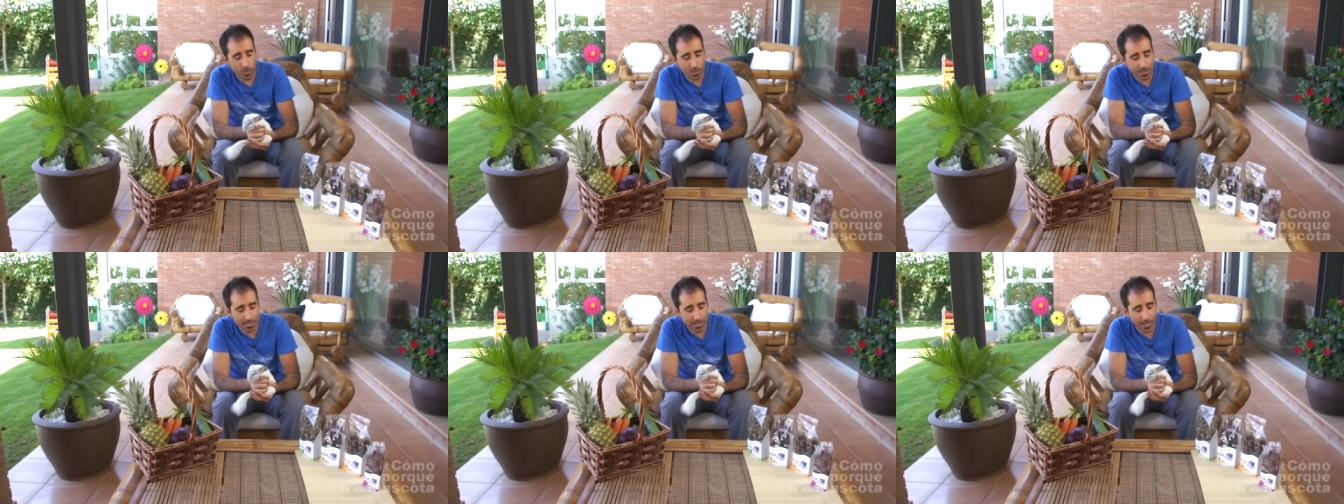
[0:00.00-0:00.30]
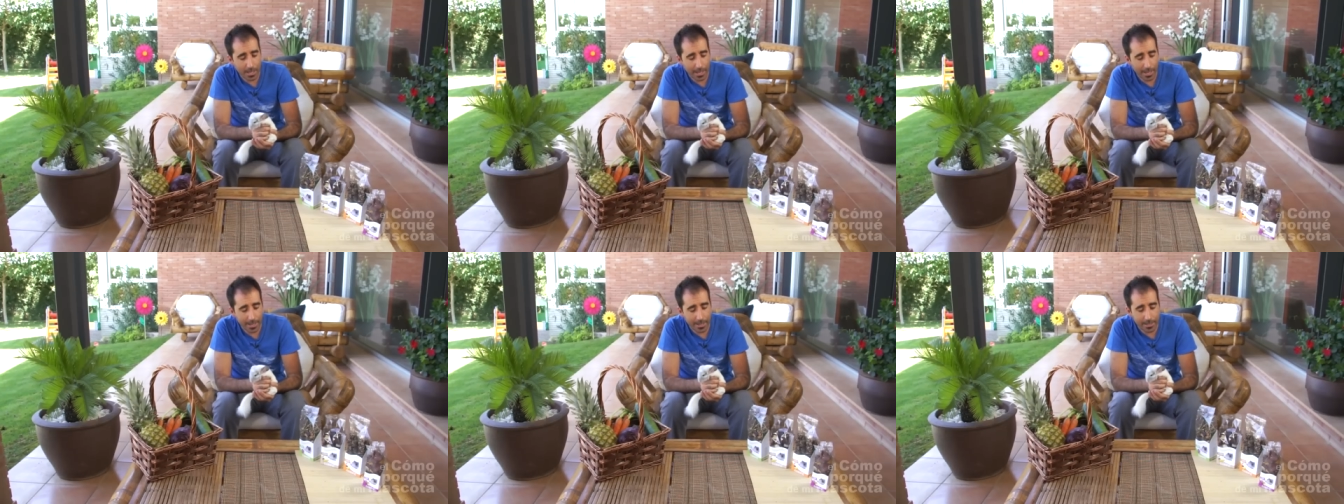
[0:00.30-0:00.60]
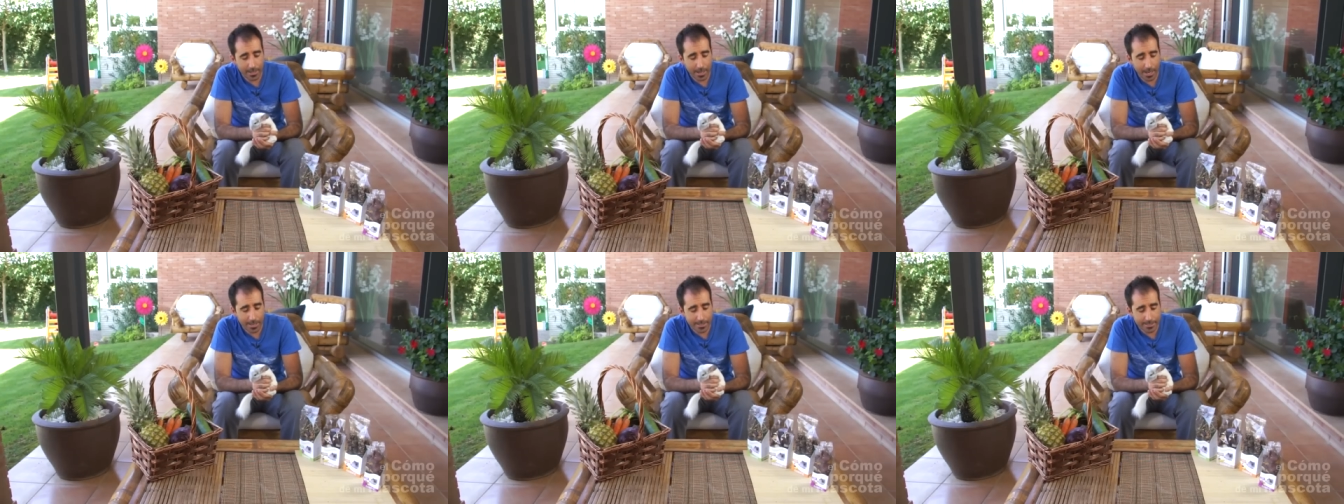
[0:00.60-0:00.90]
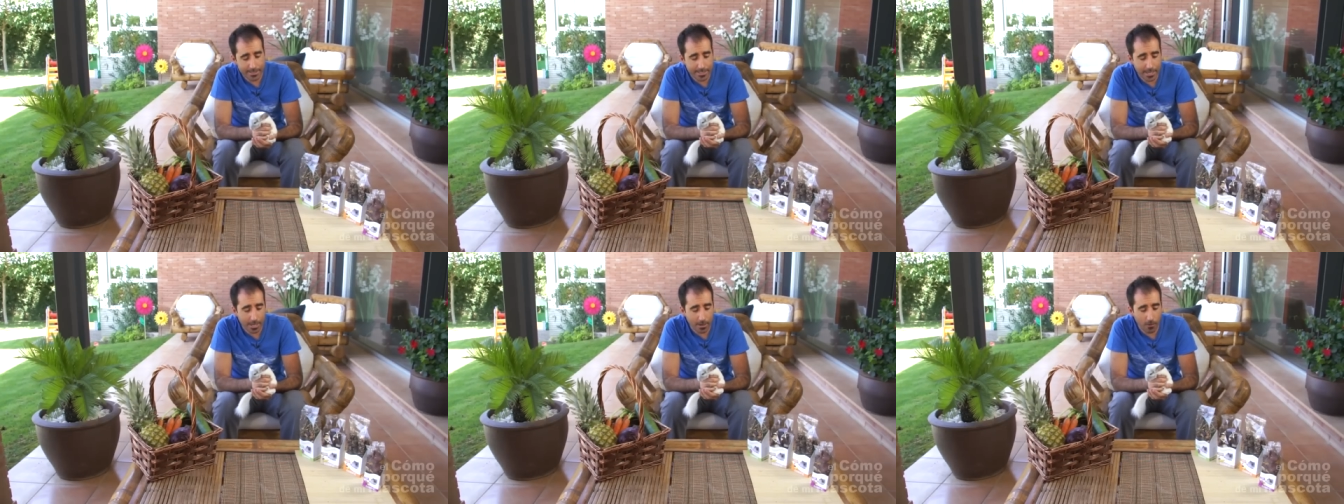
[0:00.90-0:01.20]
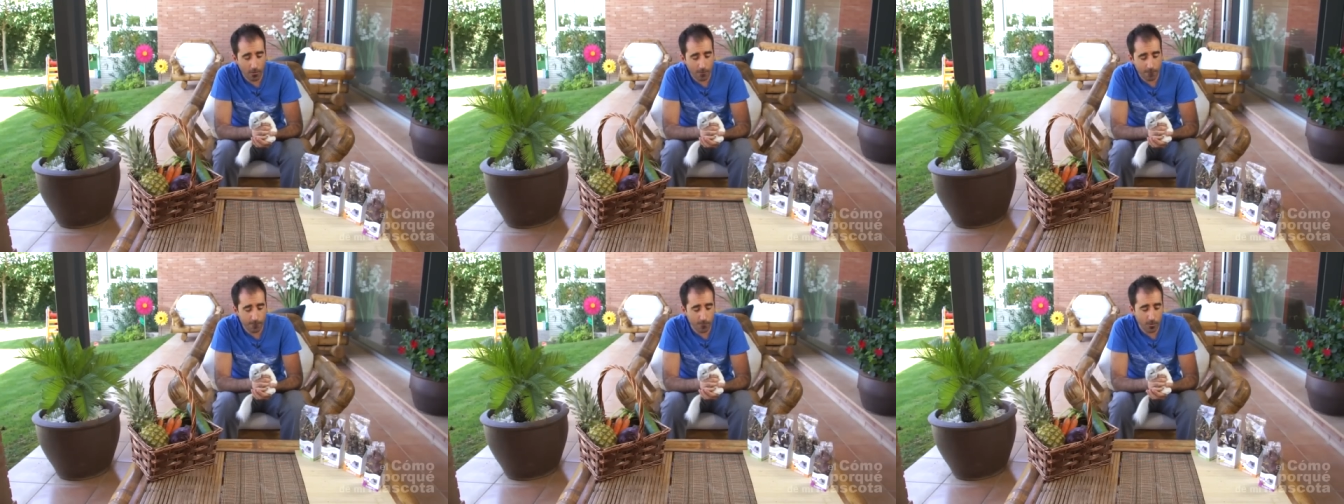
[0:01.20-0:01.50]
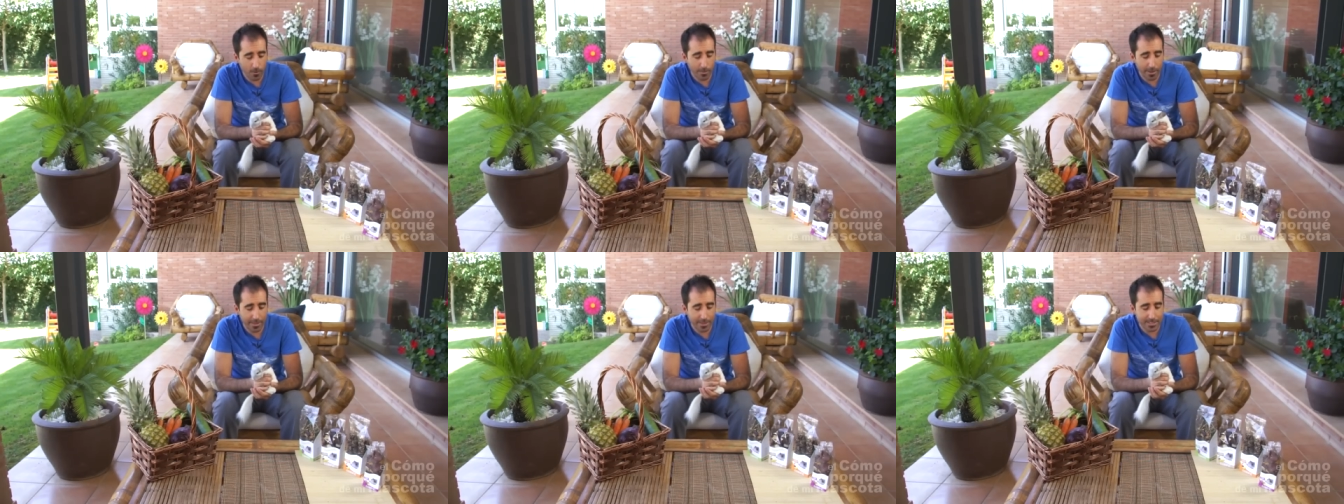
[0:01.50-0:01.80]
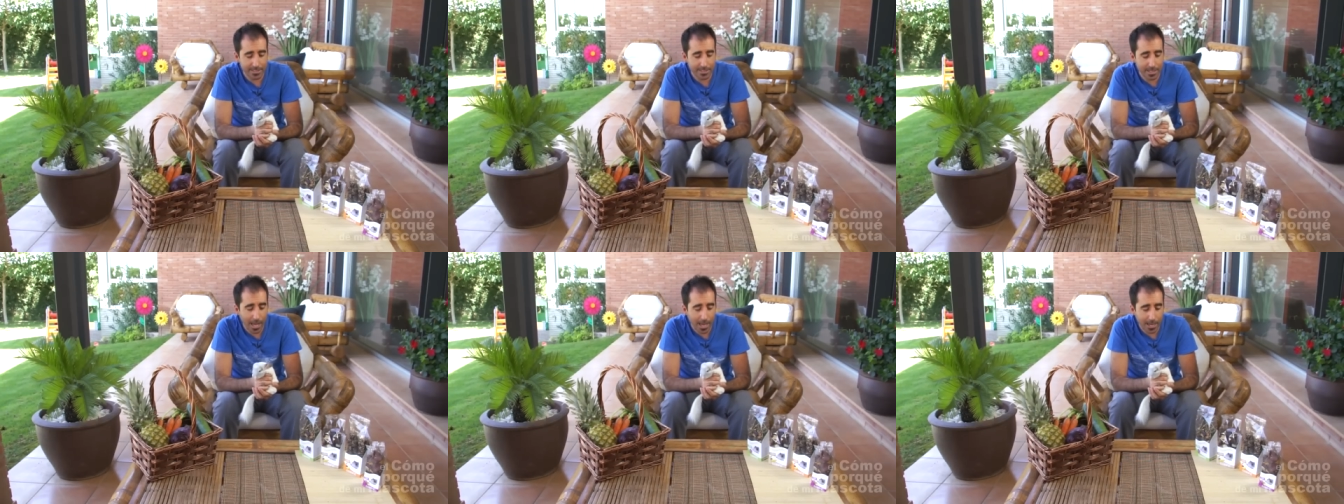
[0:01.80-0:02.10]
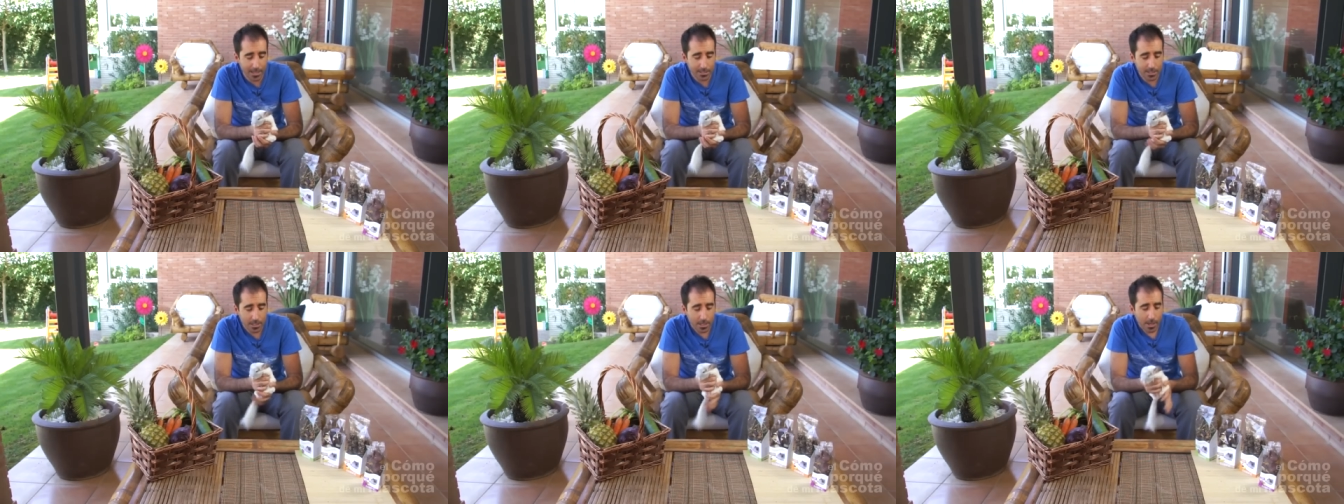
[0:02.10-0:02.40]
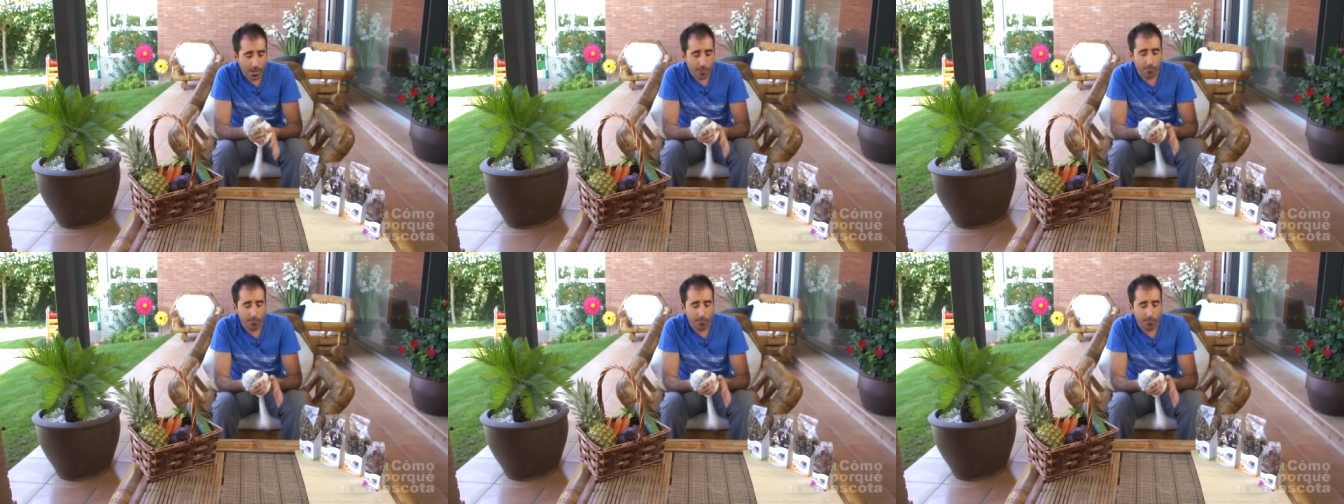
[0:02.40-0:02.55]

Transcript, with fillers: pues, eh, en, seco, en forma de snacks,